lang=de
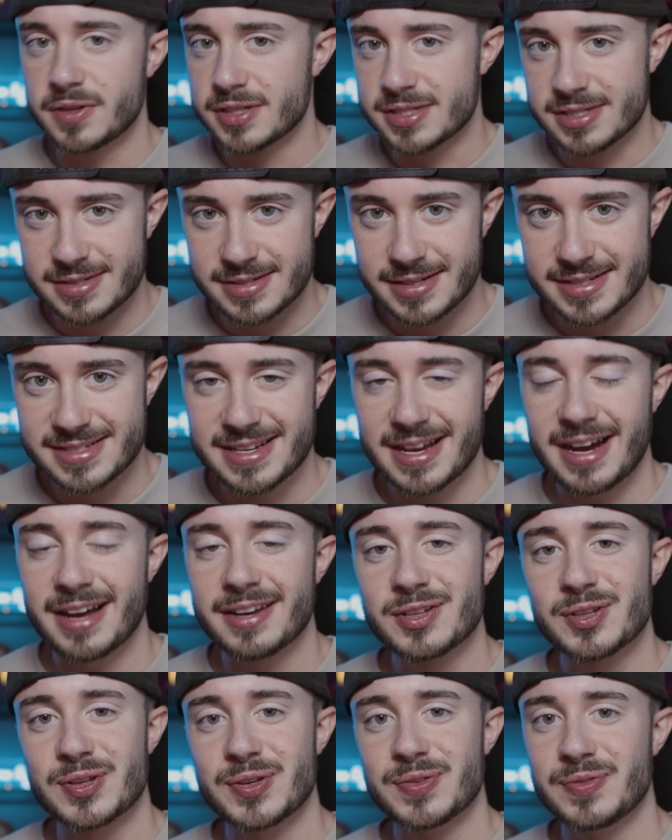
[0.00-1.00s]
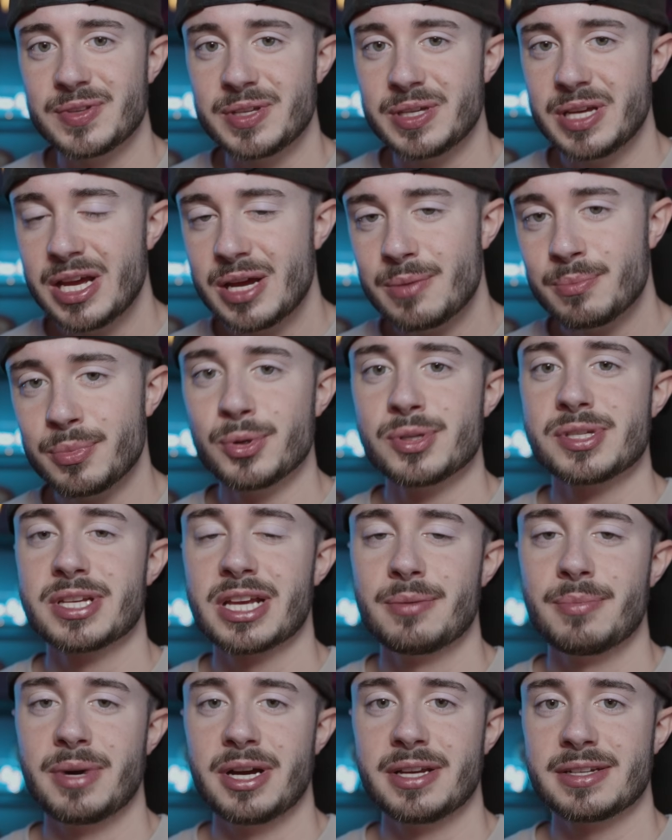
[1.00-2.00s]
Das ist jetzt gar nicht irgendwie böse
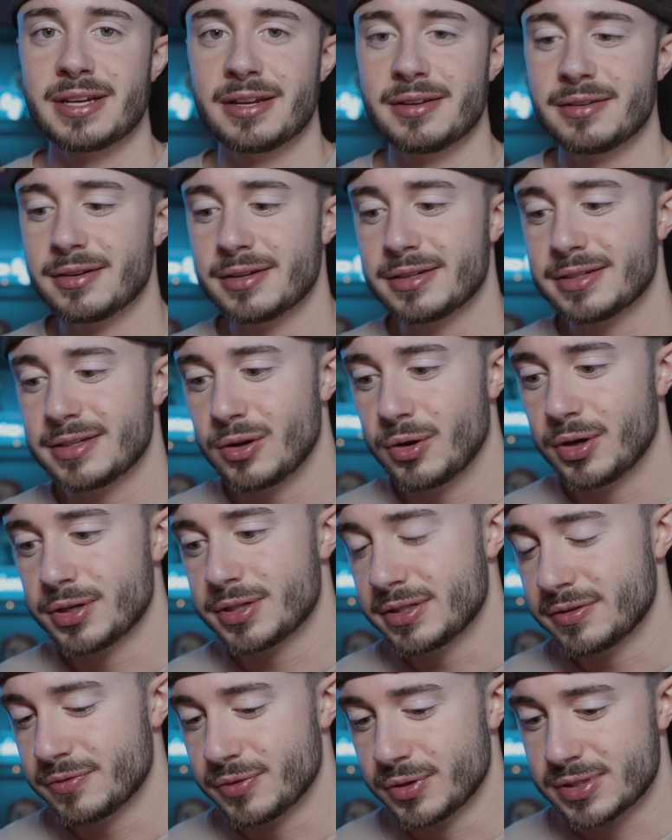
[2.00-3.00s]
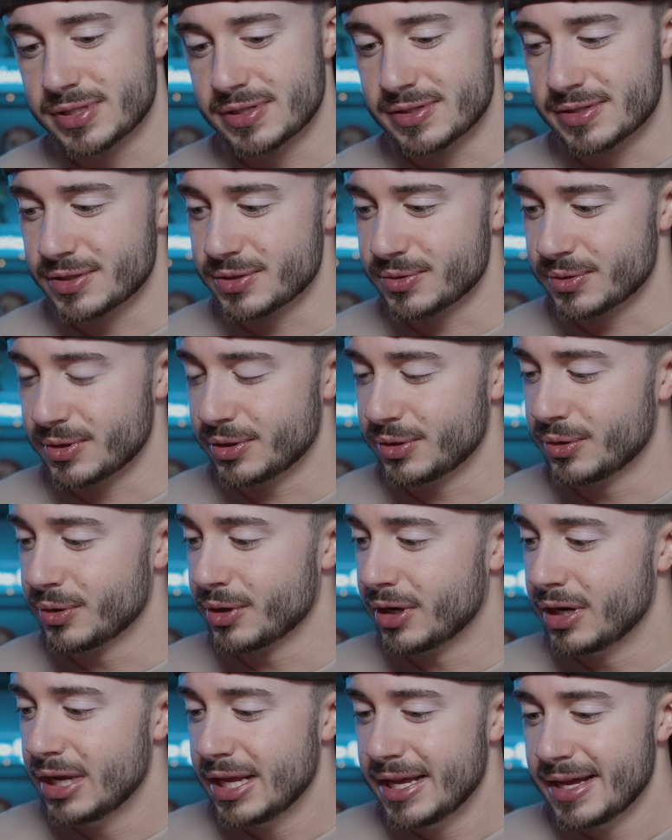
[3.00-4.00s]
gemeint an die Leute, die 14 sind oder
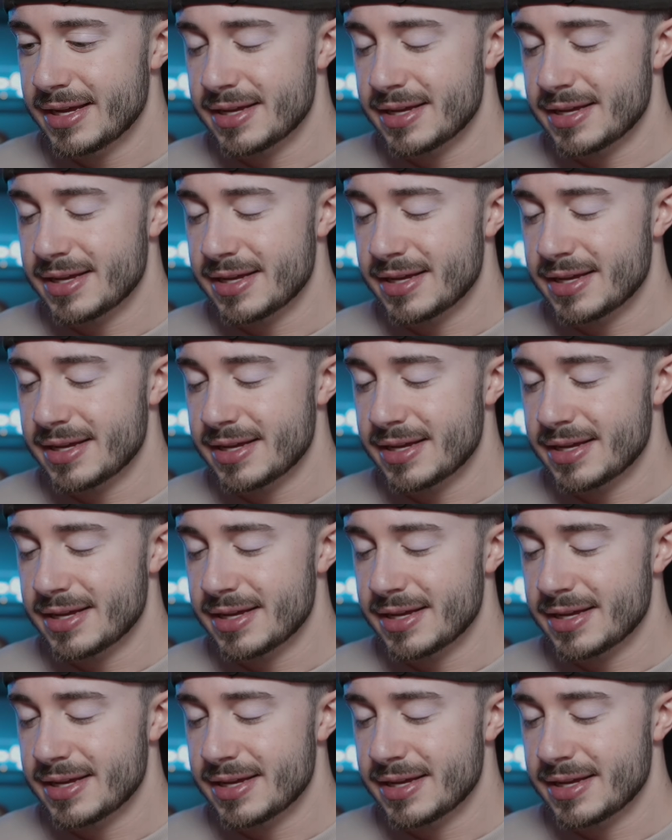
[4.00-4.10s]
jünger,